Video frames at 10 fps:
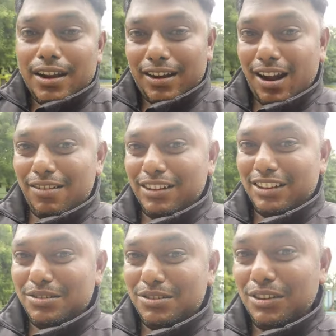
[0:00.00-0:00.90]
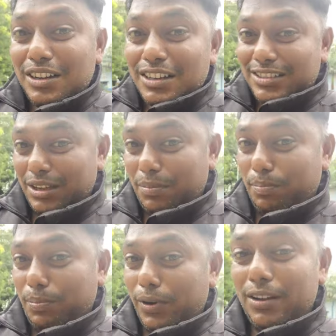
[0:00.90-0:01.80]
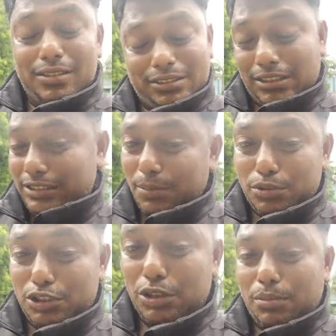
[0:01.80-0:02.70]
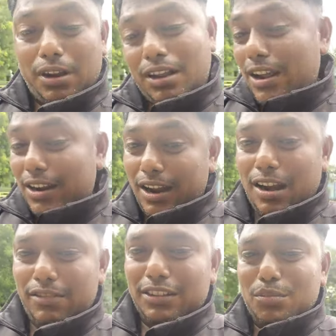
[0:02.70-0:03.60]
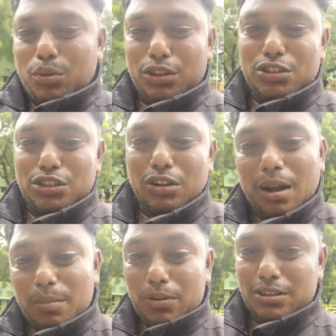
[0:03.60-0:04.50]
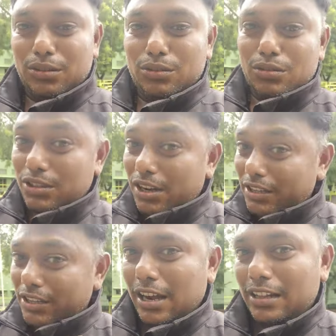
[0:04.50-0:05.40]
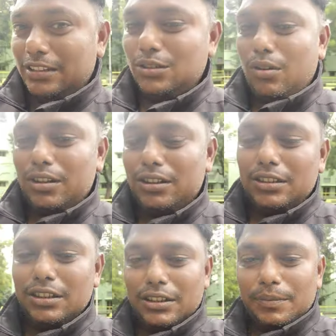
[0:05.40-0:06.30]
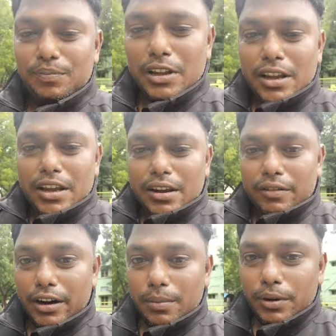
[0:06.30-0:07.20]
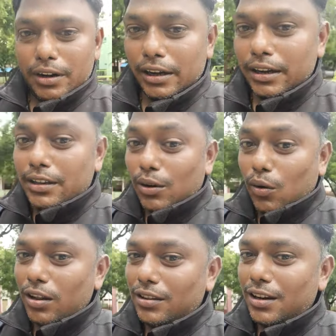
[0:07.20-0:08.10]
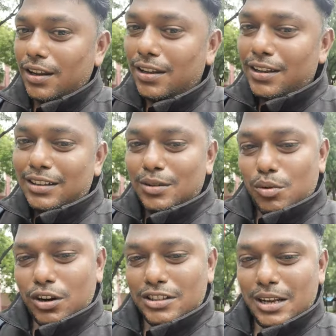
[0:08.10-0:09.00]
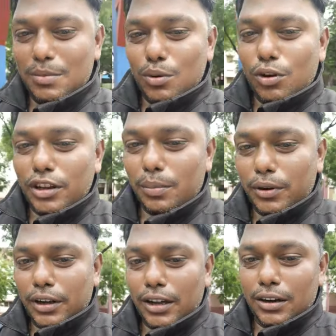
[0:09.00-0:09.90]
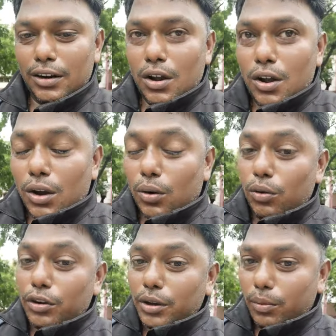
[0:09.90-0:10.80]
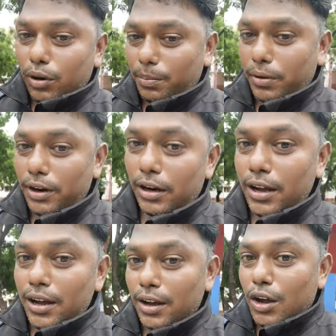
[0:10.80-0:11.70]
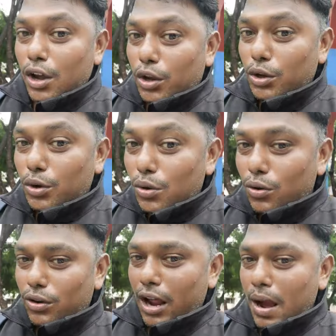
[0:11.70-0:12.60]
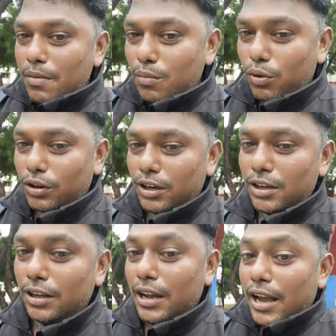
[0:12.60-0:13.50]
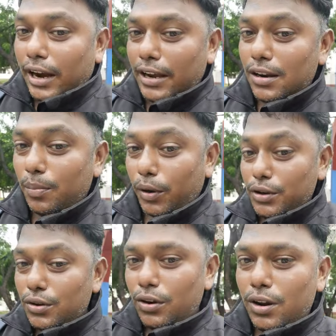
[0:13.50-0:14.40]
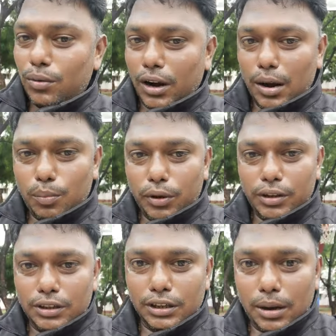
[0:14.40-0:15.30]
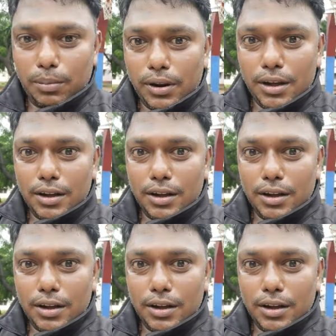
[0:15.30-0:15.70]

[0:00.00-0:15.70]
நாலு பேர்த்தையும் தப்பு த தப்பிச்சிட்டோம்டா நாலு பேர்த்தையும் புதைச்சிட்டோம்டா அப்படின்ற சந்தோஷத்தில் இங்கே காத்துட்டு உட்காந்துருந்துருக்கு இவர் என்ன பண்ணியிருக்காரு இந்த குளத்தில் இந்த முக்கச்சாமி குளிக்க போயிருக்காரு குளிக்க போகிறப்ப என்னென்னா இன்னொரு நாமம் போட்டு கையில் பையோட ஒரு ஆள் போயிருந்துருக்காப்புல